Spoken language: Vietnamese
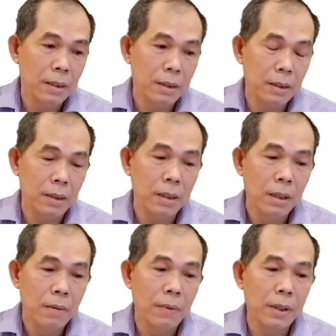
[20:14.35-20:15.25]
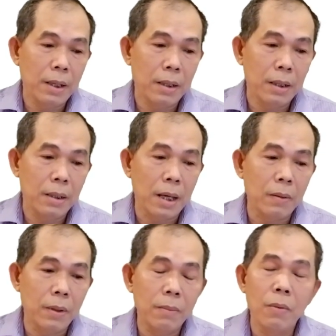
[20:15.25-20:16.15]
thì vấn đề này
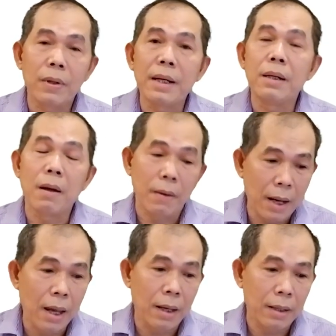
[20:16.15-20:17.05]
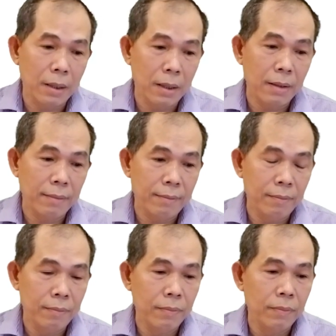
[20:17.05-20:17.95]
giải quyết một cách rõ ràng đó
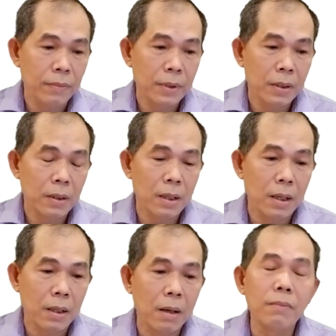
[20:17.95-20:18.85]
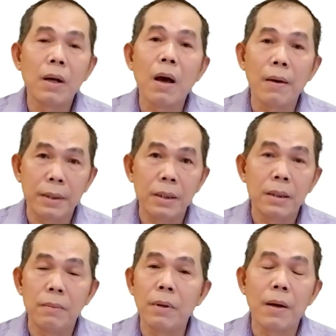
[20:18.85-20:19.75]
là không lo nữa
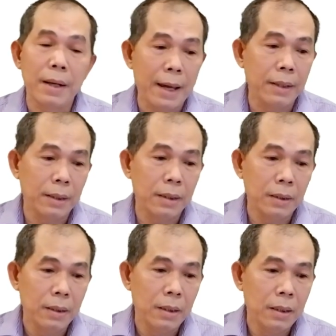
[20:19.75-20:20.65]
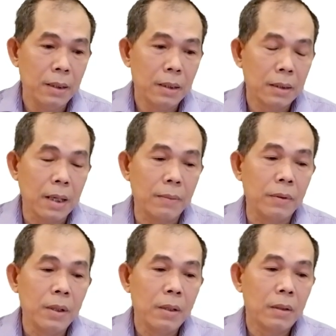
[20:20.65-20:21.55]
không lo lắng nữa tại
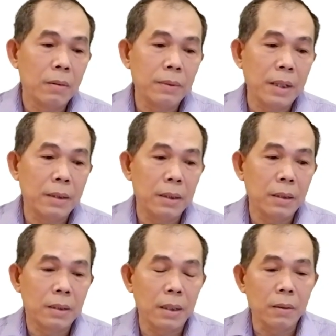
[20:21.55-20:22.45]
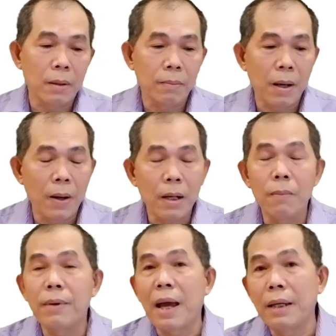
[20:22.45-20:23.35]
lúc này thì kỹ thuật mã hóa
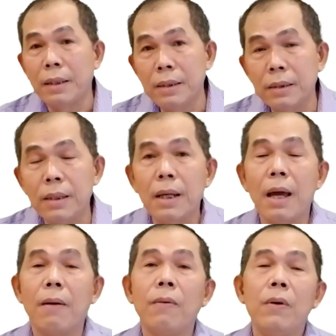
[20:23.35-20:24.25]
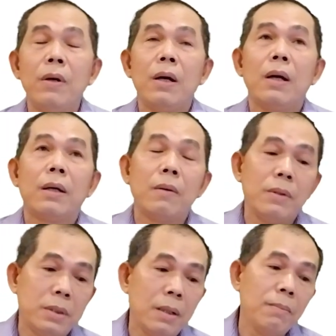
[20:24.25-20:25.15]
công khai nó như thế nào à,
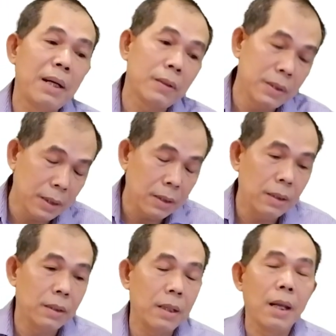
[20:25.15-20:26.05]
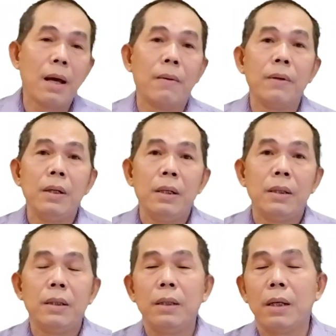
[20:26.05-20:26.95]
đối xứng bất đối xứng như thế nào
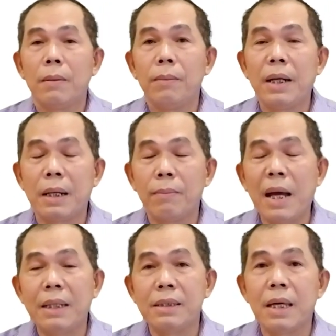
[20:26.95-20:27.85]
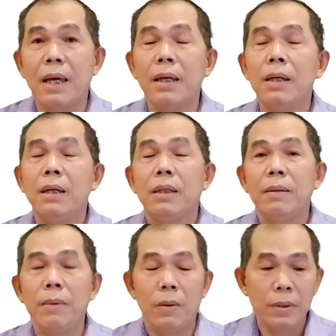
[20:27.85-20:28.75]
thì à, mời các bạn sẽ
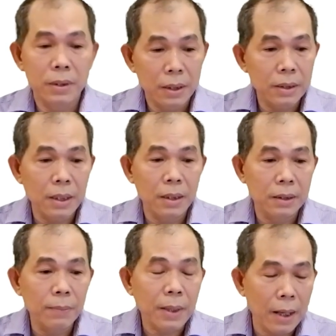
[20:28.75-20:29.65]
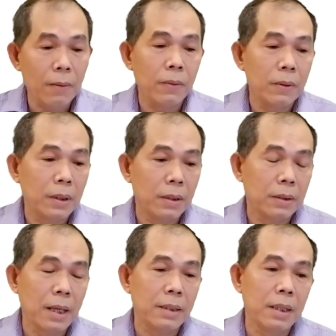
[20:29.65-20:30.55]
tìm hiểu ở những chân tiếp theo
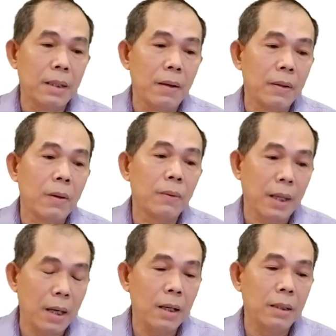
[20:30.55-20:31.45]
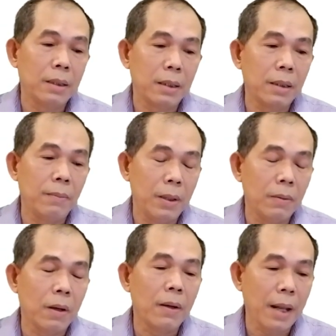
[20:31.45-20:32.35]
à, ta sẽ nói cụ thể hơn ta tìm
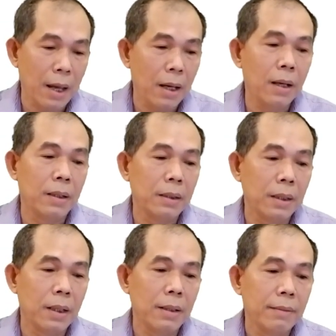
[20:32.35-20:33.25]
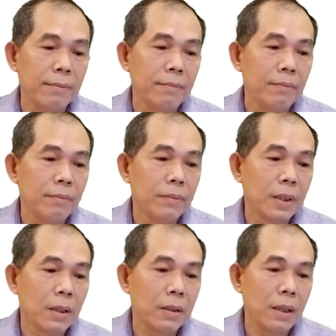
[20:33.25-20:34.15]
hiểu rõ ràng hơn vậy đó,
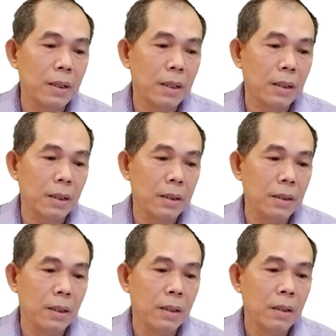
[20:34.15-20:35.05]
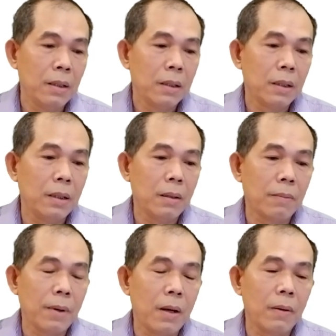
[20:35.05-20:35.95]
đó đây là cái à, kỹ
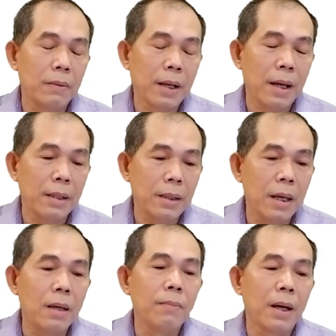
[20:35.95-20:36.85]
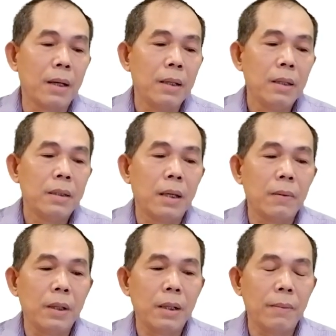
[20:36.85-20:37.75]
thuật mã công khai để mà giải
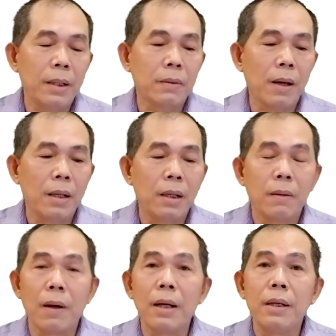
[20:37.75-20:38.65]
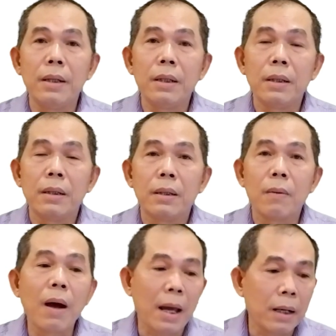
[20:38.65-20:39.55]
quyết cái bài toán là quản lý
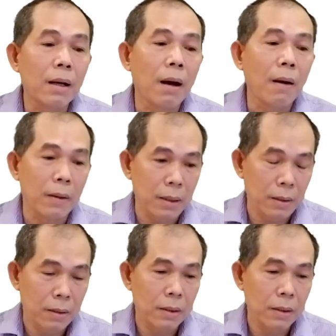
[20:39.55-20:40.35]
khóa nó khó đó